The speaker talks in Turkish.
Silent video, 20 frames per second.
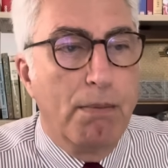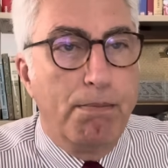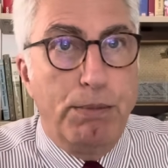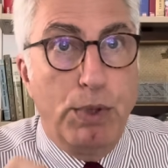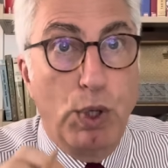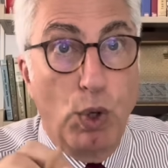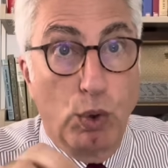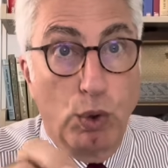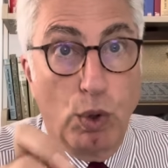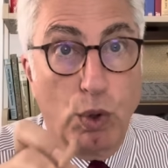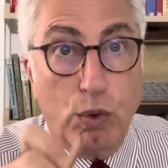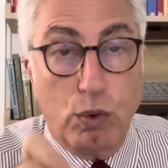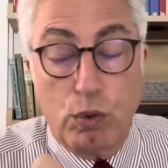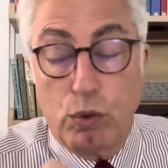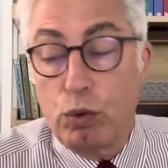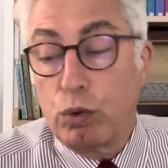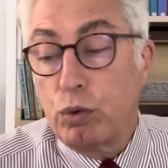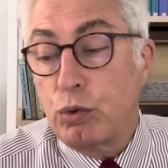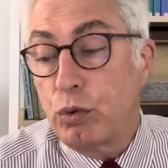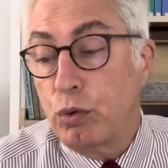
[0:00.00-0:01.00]
Biyolog
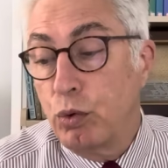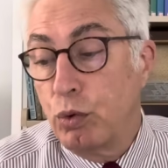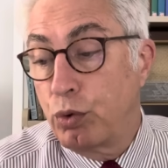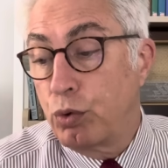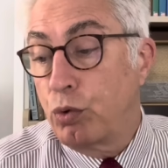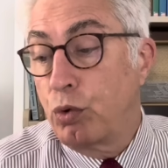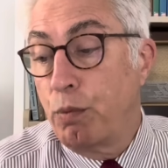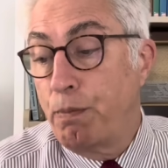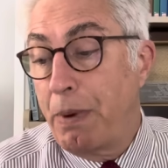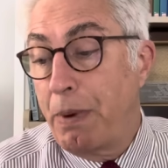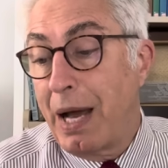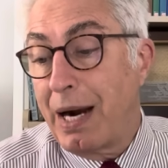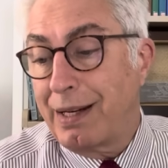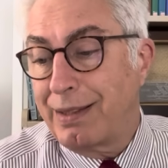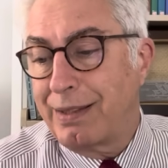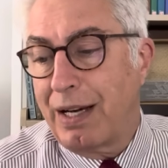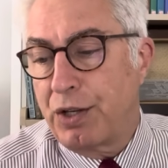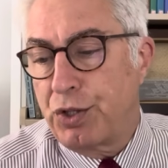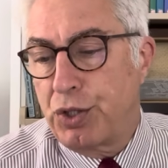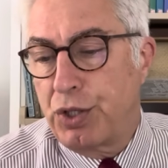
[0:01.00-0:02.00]
Utku
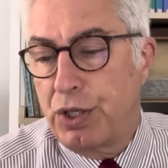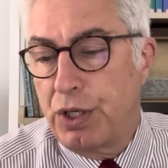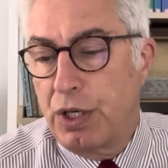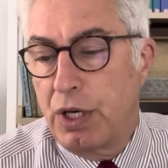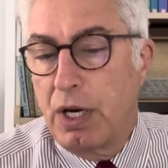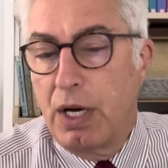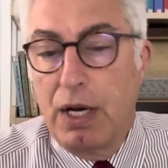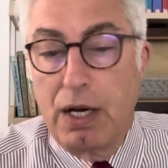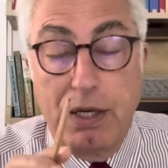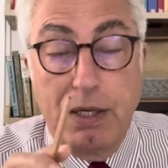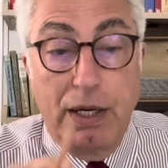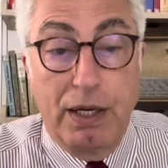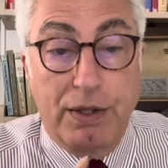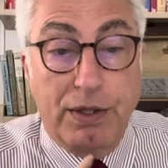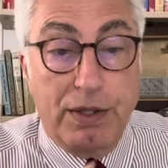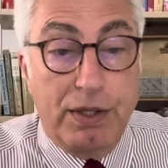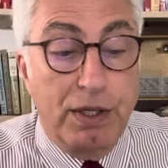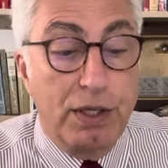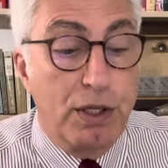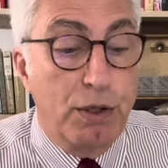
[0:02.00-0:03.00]
Perktaş
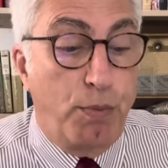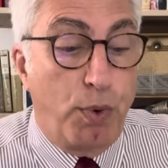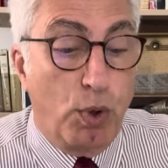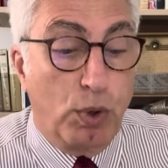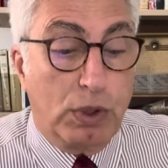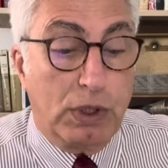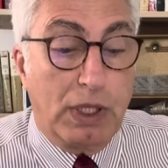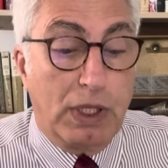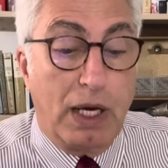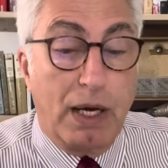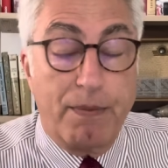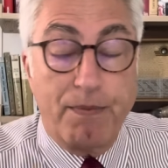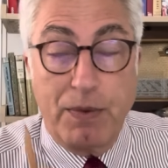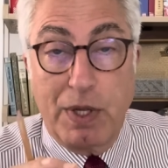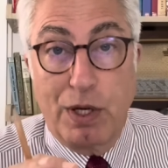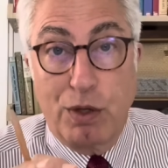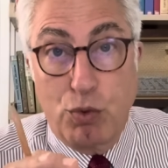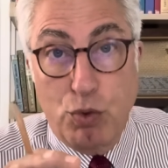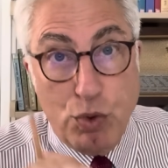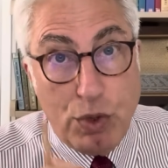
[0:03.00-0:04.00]
Yetkin Report'ta
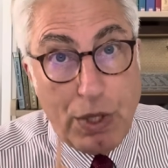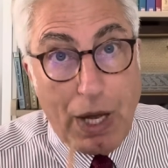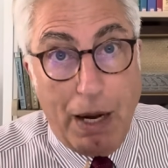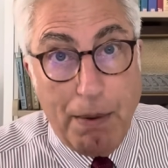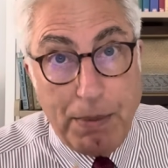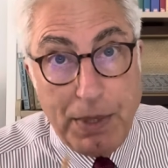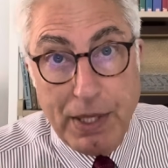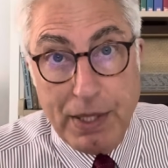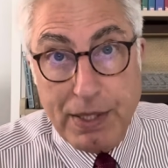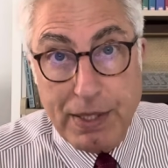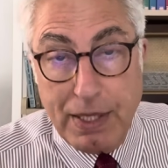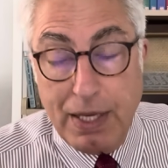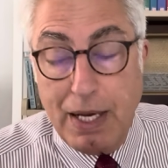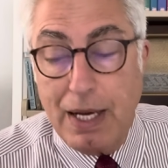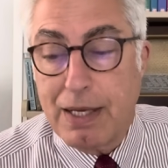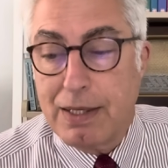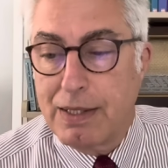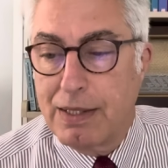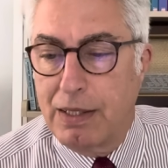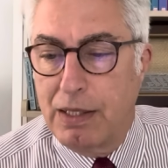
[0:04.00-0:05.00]
e, güzel bir yazı
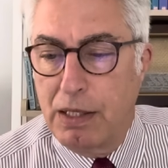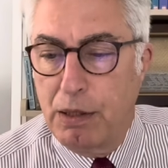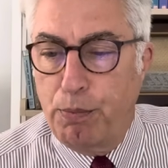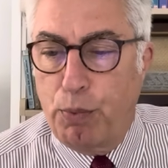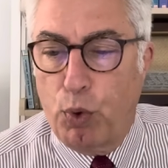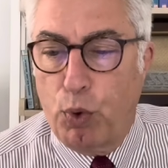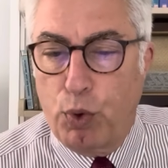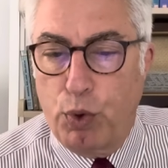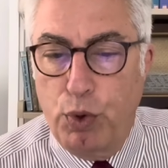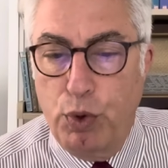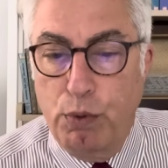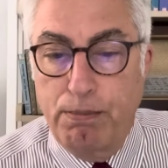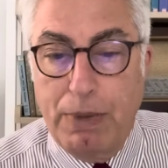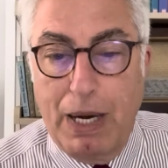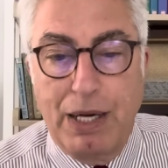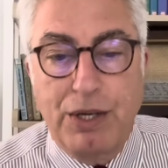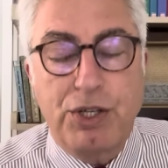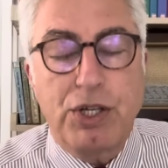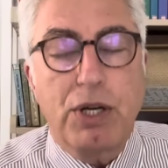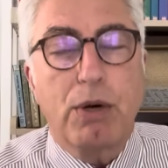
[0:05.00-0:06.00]
yazdı. Girip okuyun
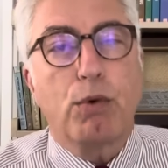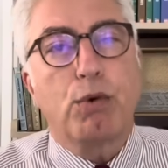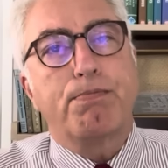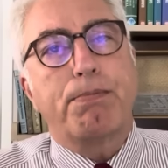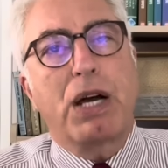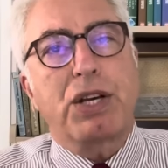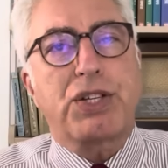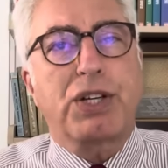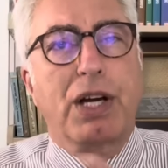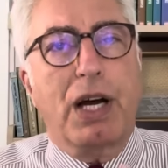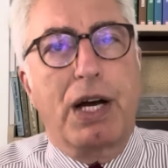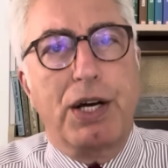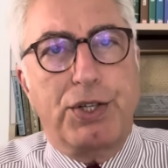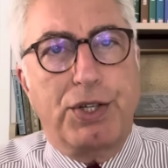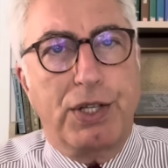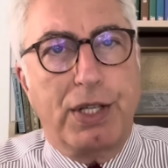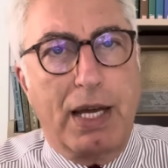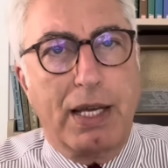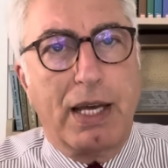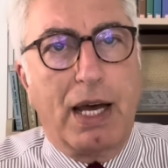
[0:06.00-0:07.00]
bence. O başka
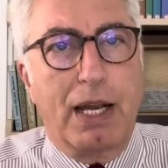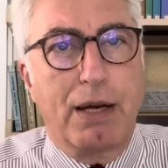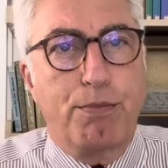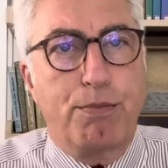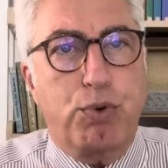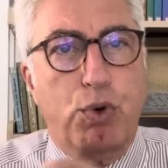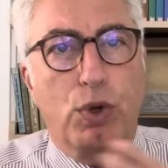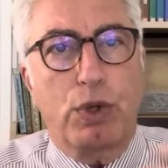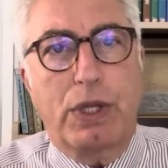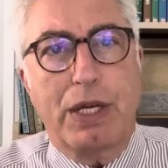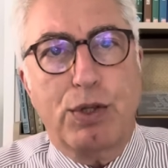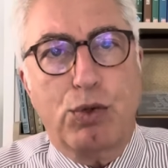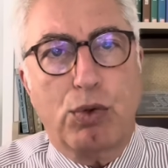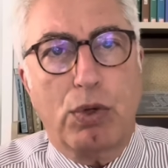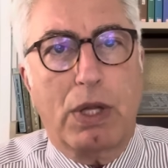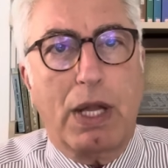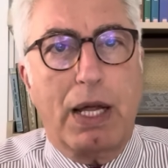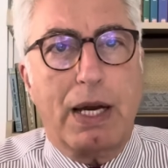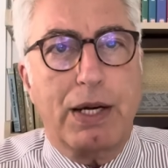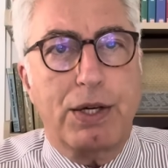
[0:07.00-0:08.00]
açıdan yani
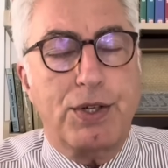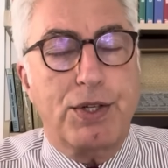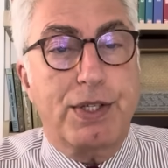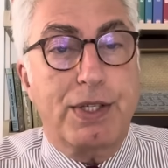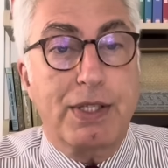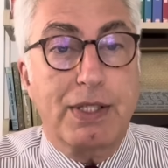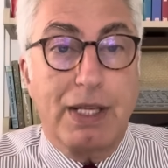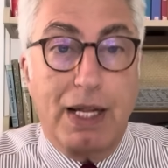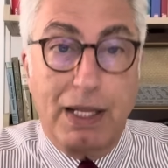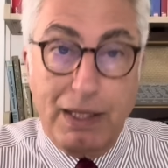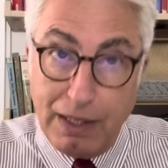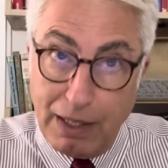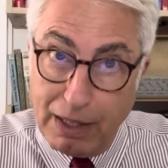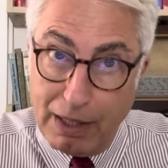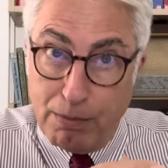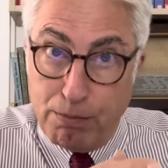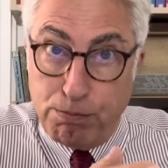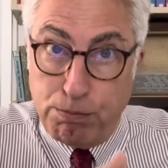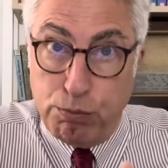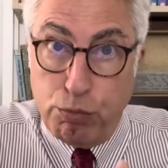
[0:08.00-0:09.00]
protestolar açısından değil
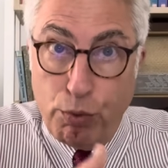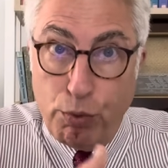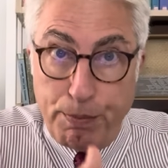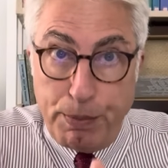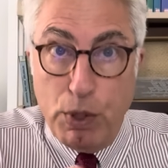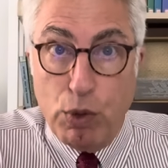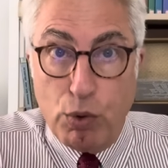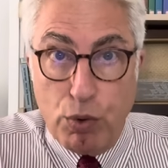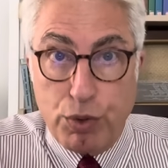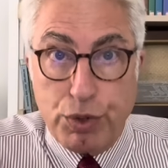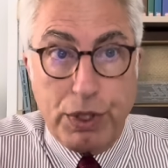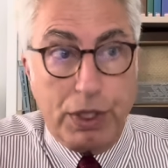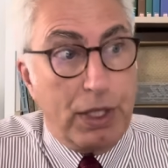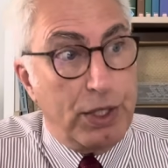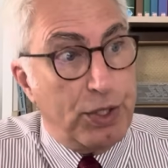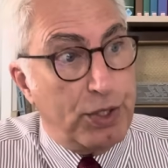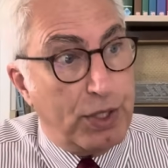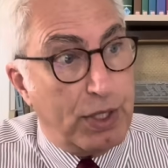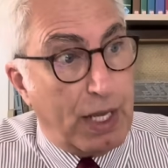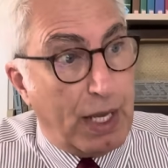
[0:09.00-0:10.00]
de bu biyolojik
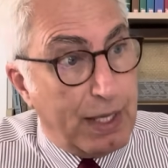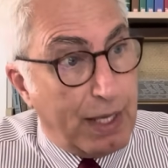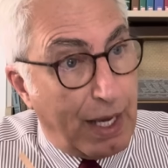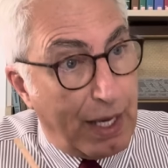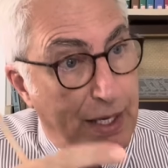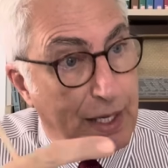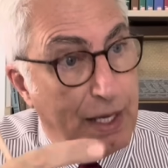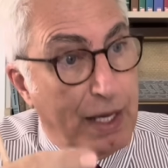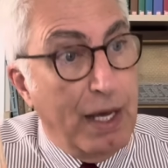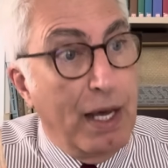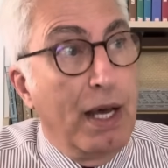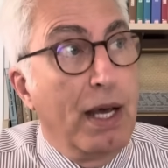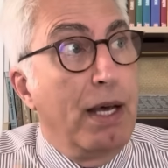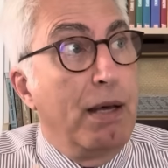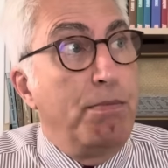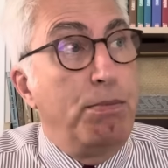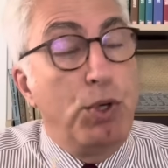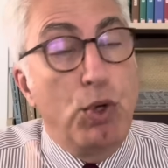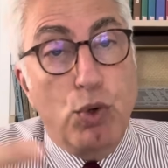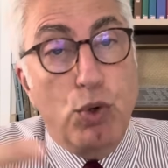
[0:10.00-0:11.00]
açıdan yani
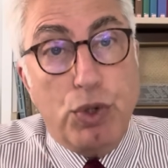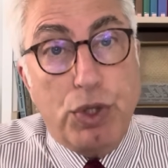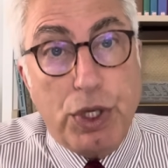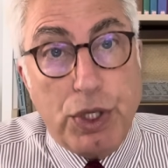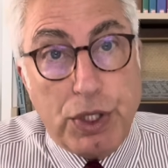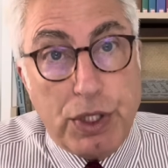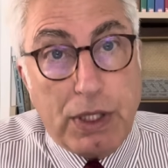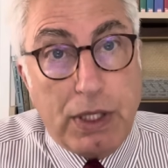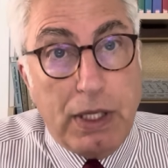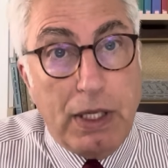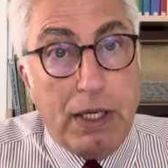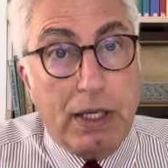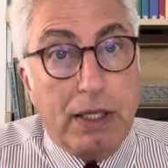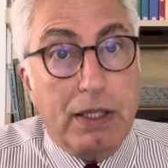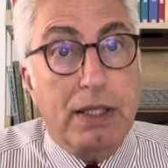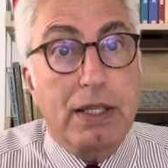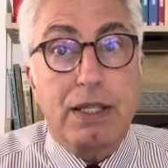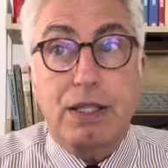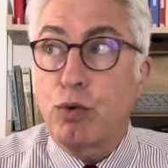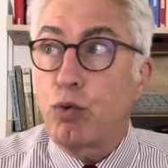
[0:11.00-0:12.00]

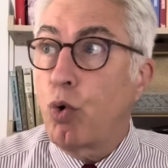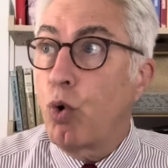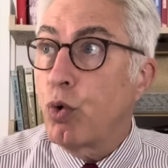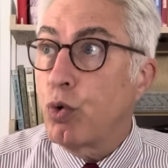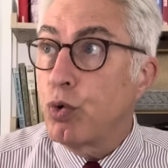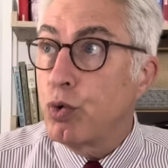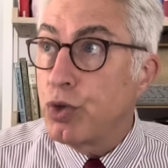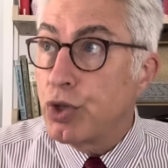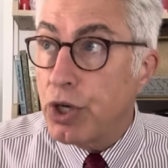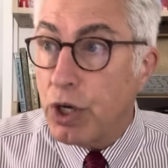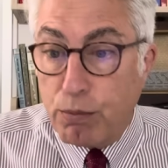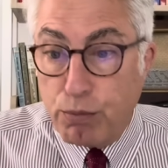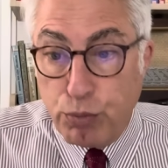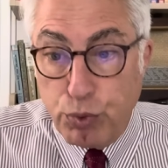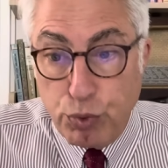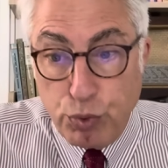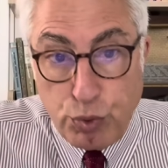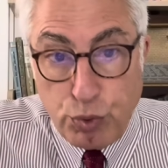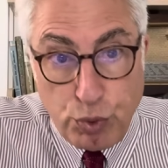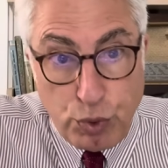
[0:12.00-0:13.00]
biyoçeşitlilik nasıl korunacak?
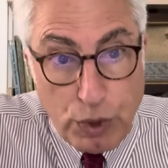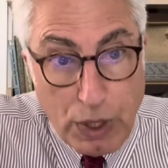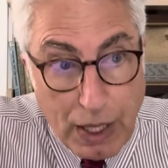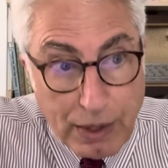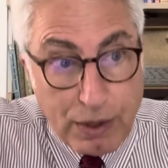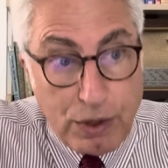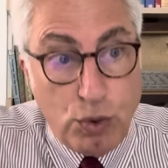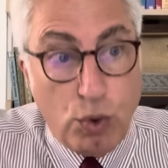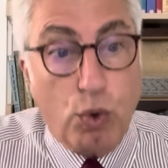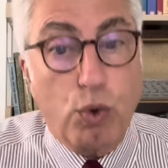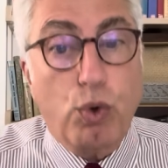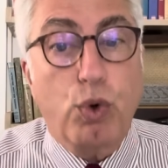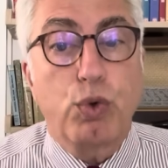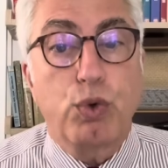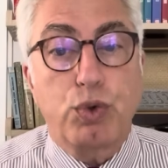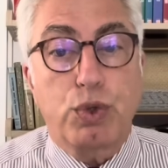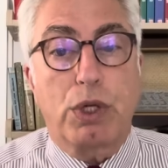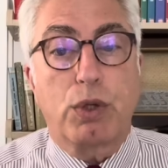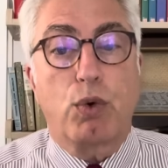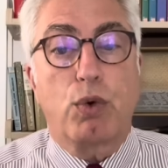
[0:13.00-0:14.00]
Bu dünyanın yok
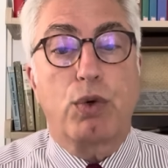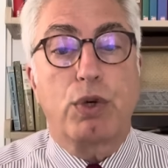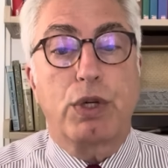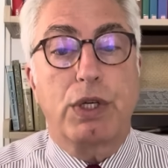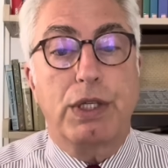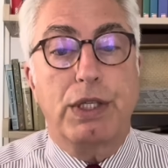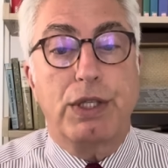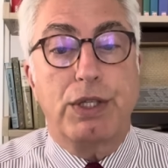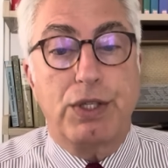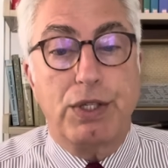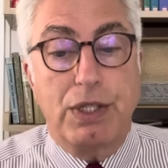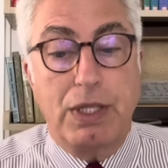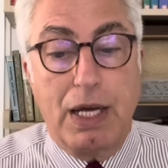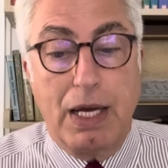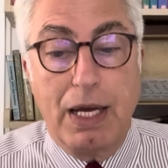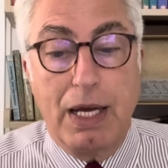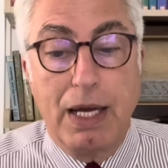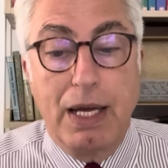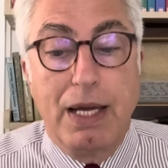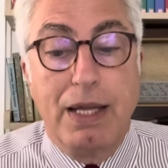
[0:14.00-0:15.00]
oluşa doğru
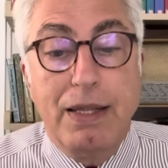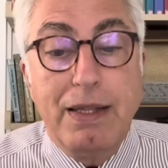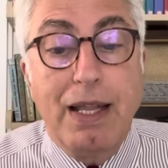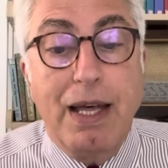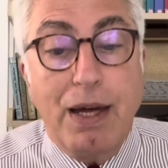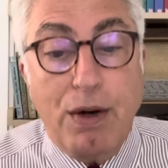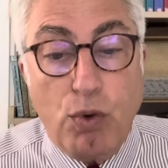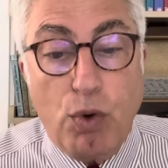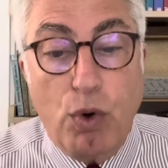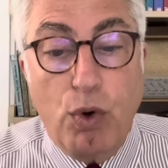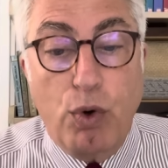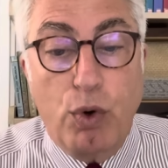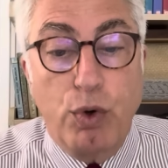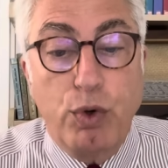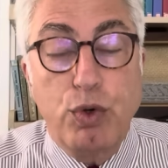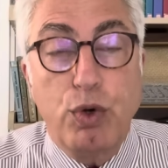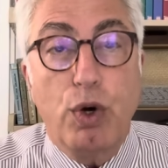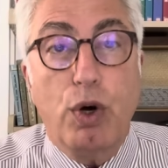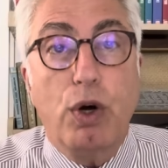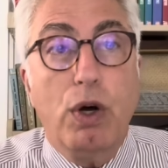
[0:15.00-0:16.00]
gidişinde ne rol
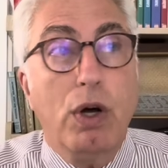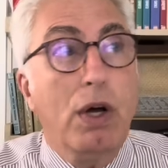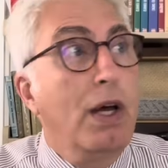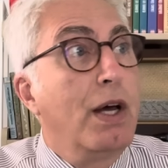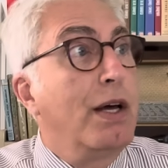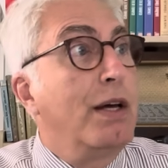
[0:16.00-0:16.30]
oynuyor?